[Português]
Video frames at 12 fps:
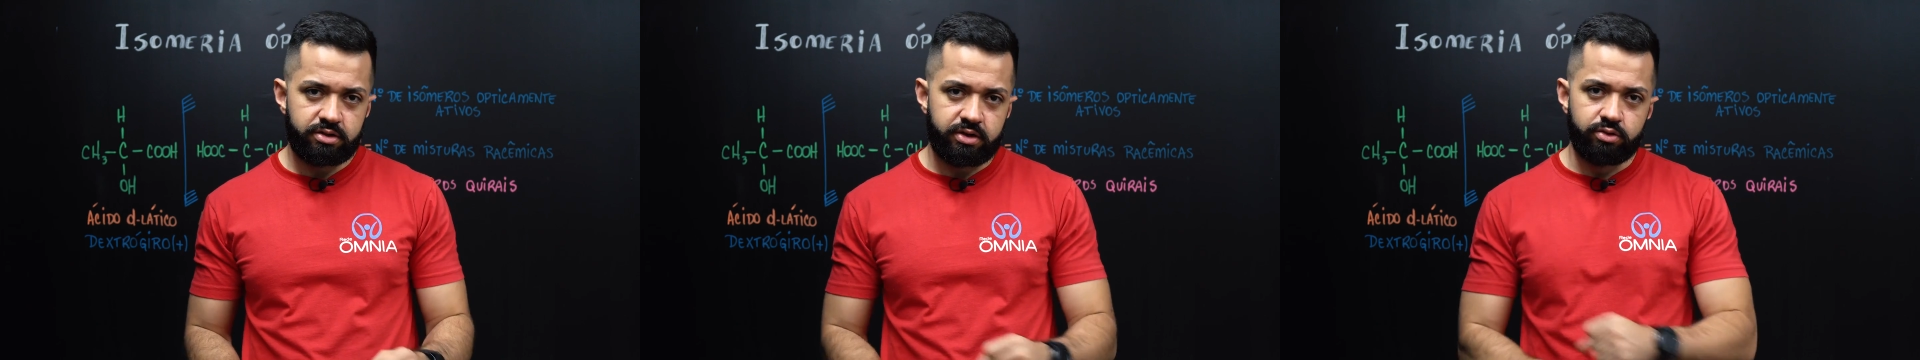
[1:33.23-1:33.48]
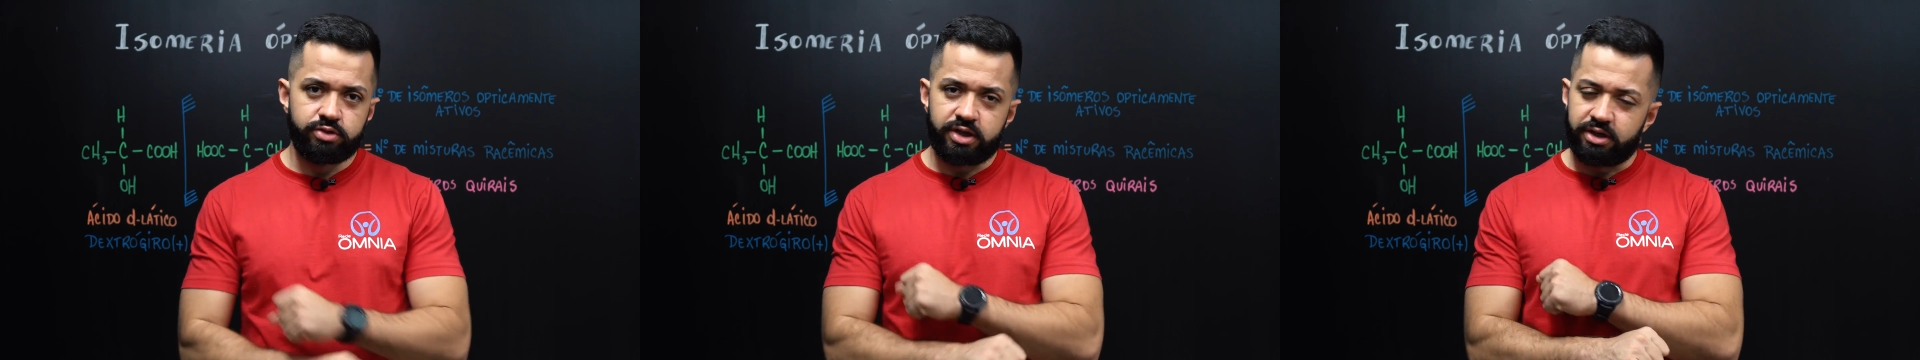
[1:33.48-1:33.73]
A
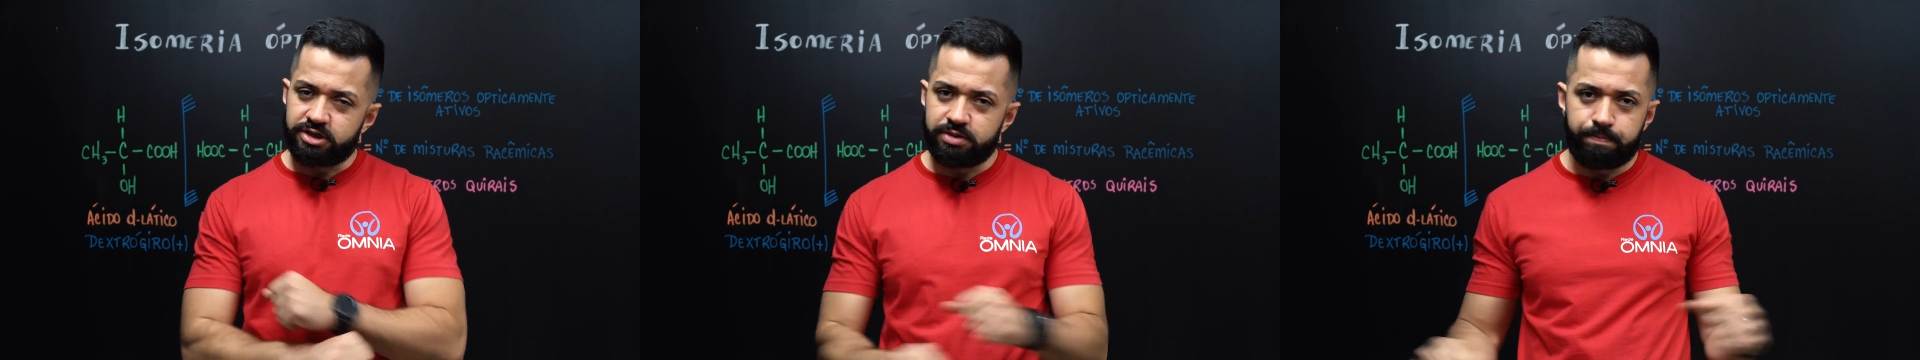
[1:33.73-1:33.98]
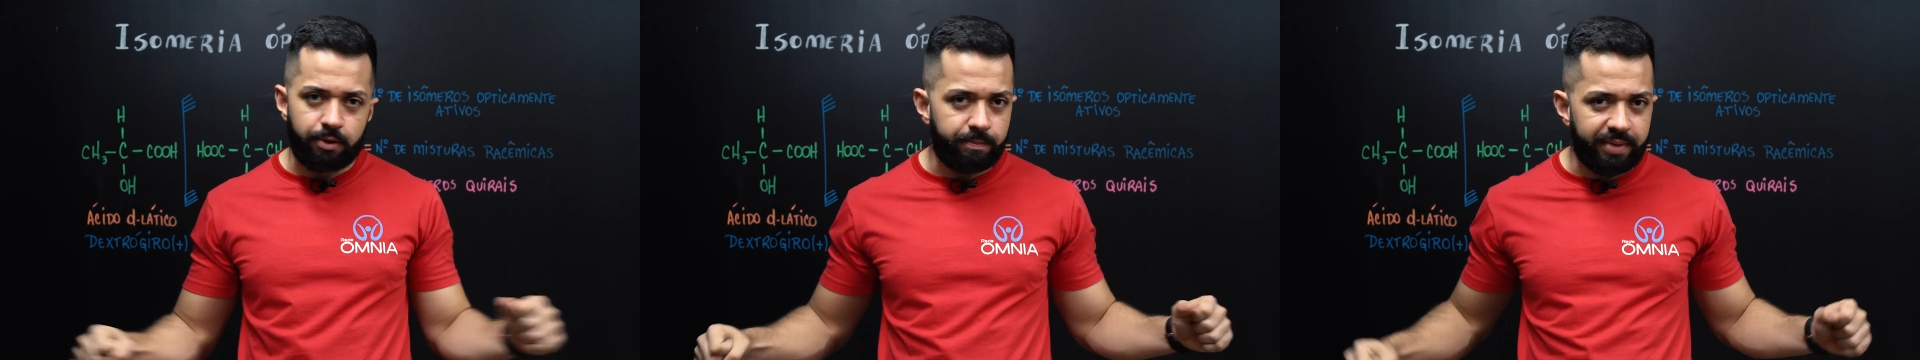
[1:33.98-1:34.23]
luz ela se
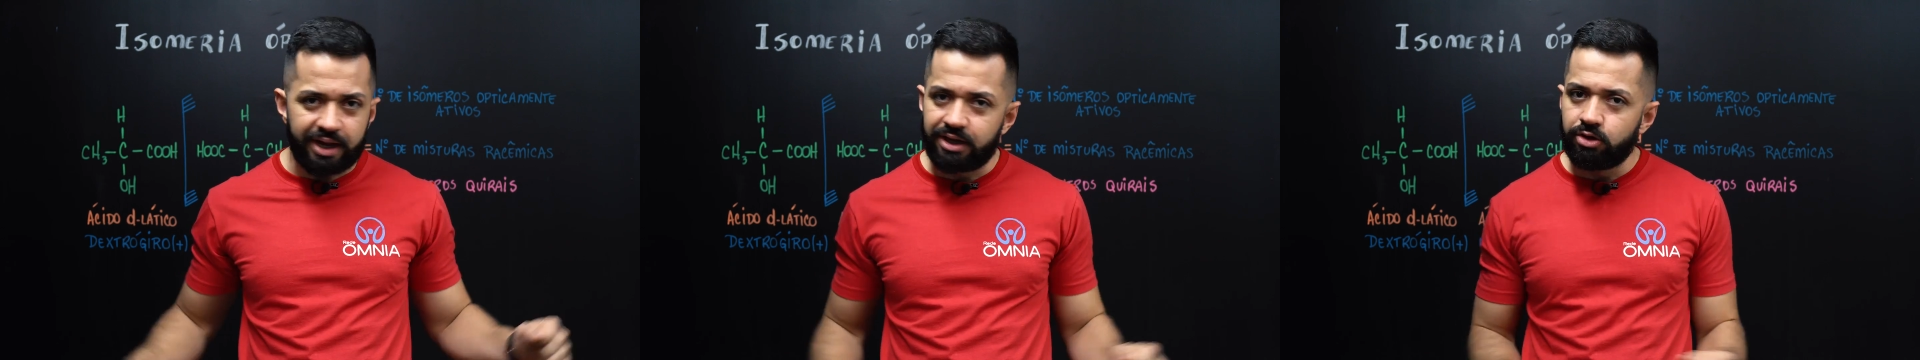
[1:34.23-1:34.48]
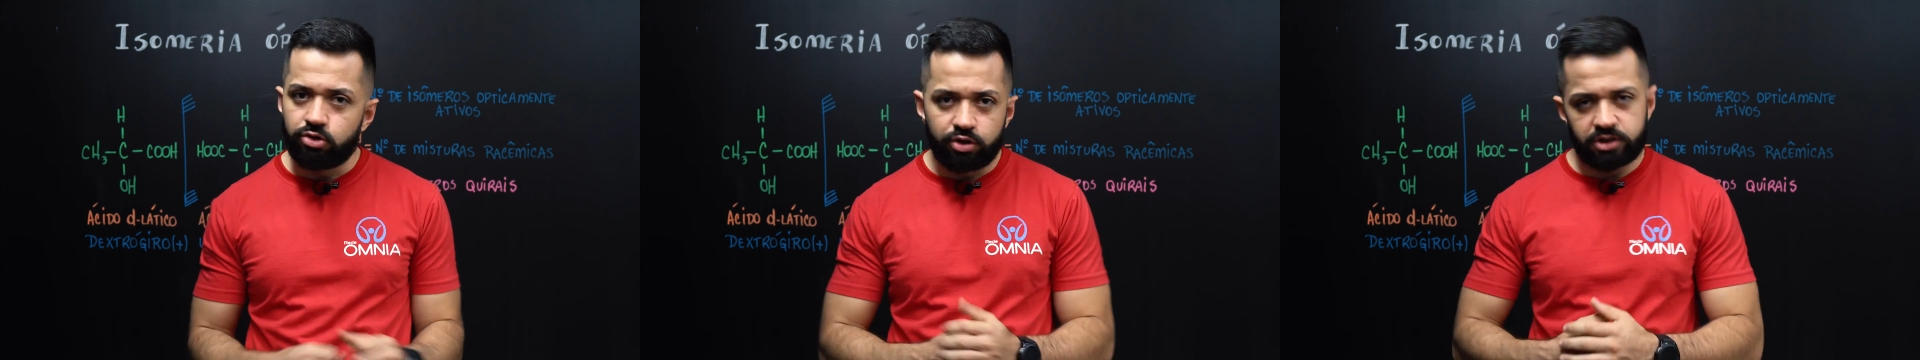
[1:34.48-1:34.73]
propaga
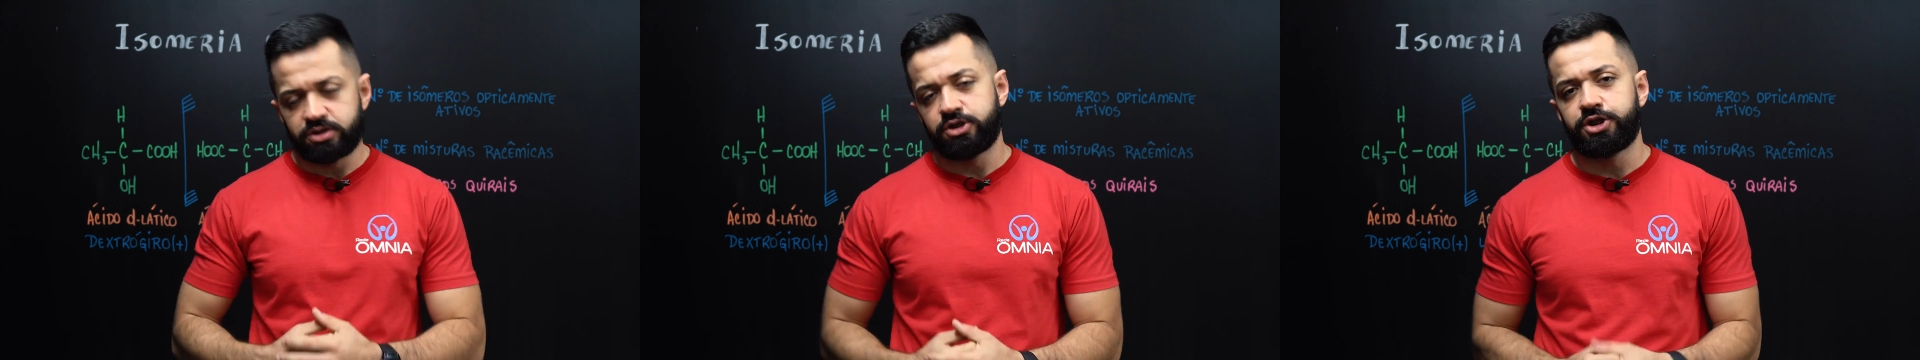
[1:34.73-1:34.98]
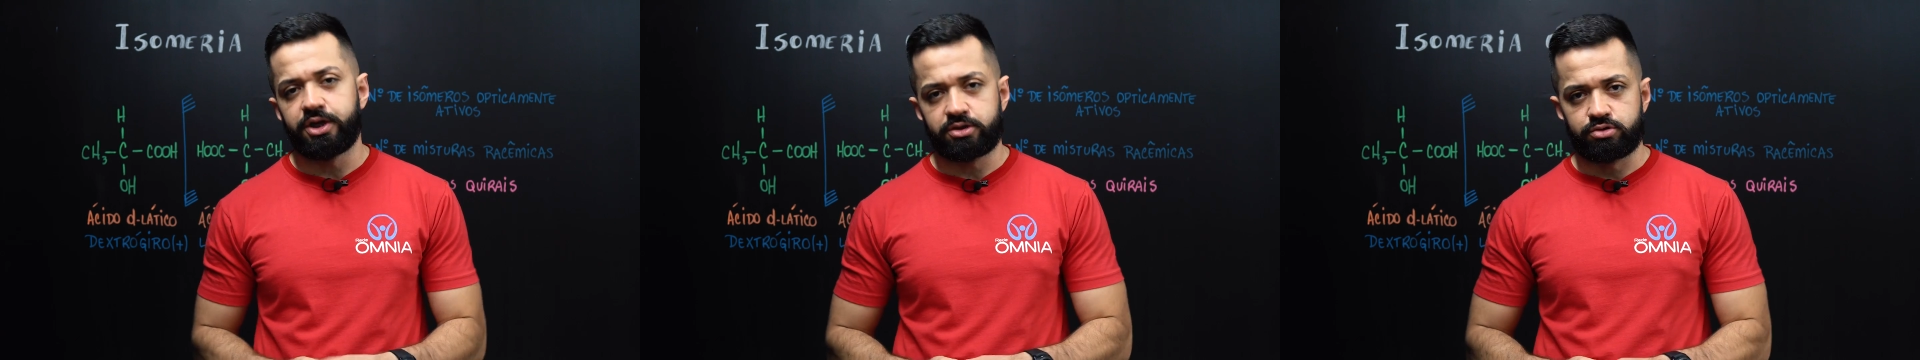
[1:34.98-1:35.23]
em todas as
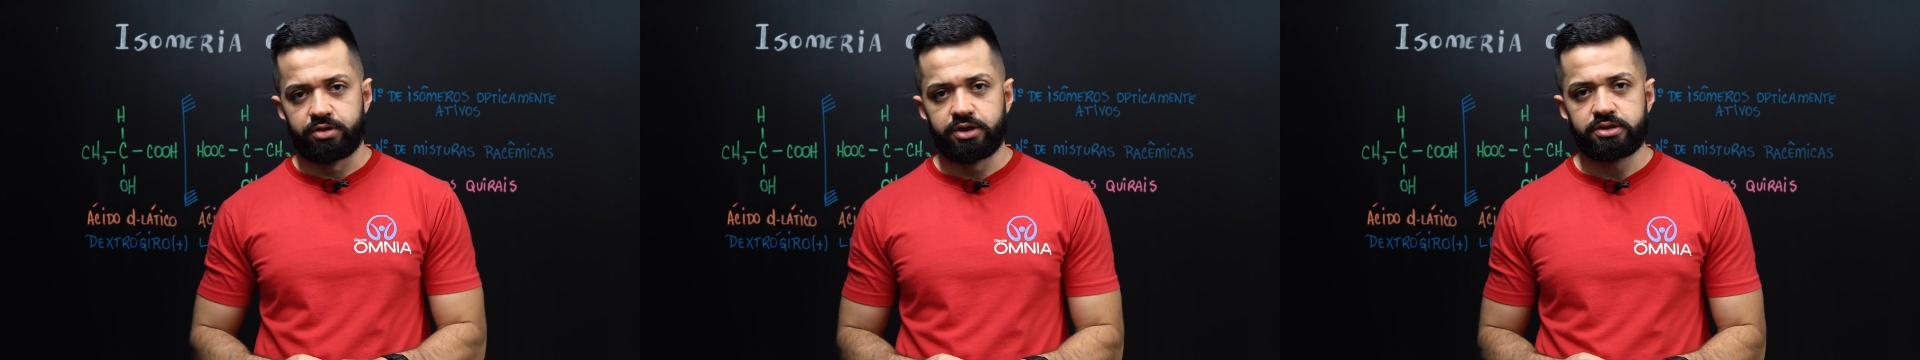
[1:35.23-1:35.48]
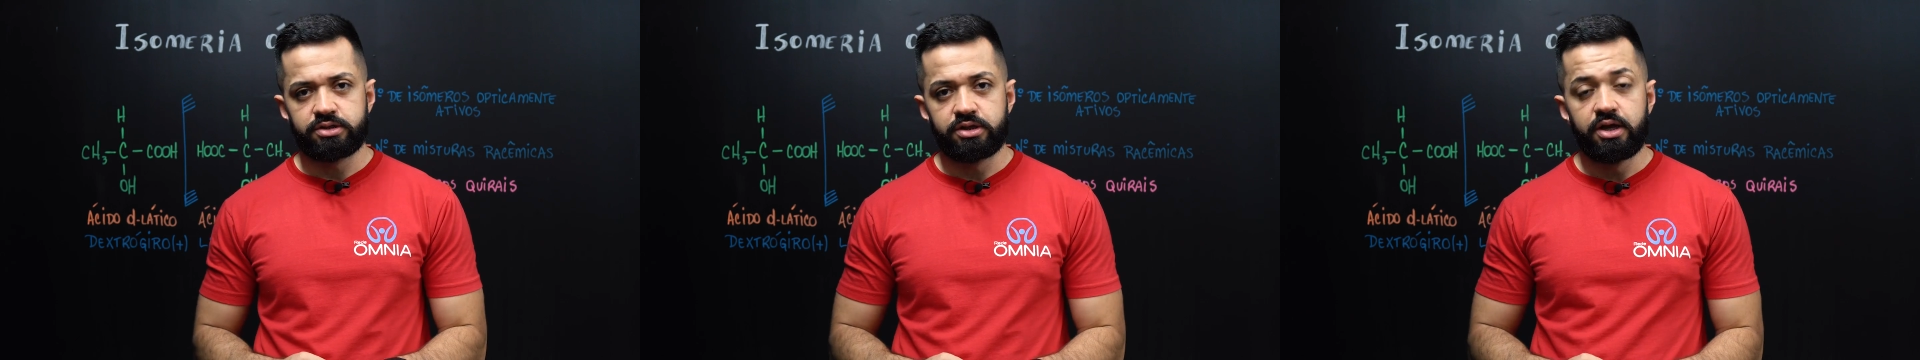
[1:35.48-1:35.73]

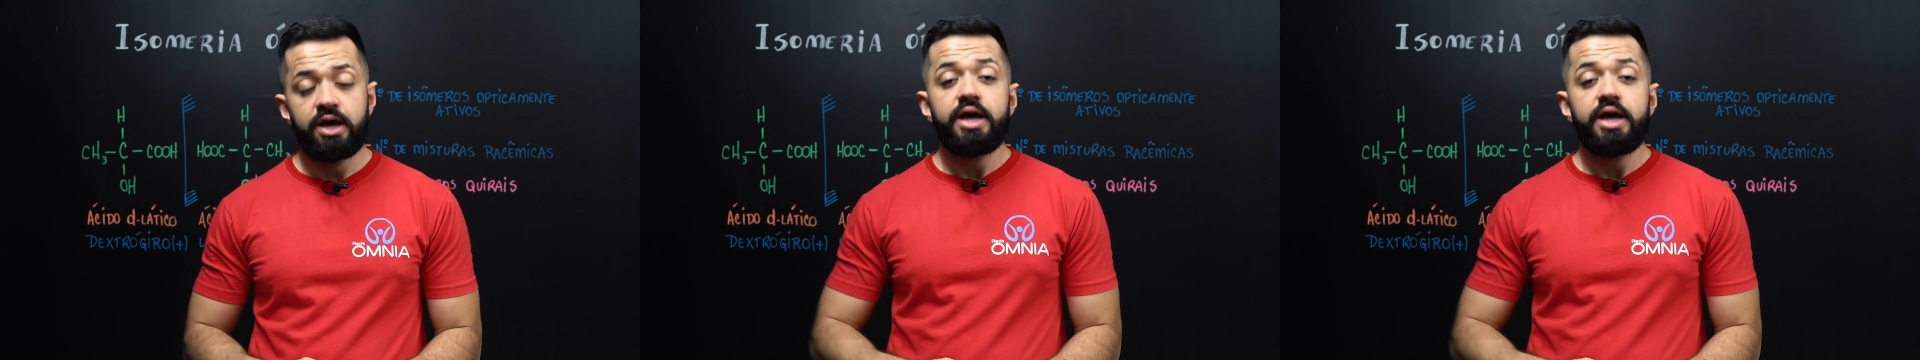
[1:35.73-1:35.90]
direções.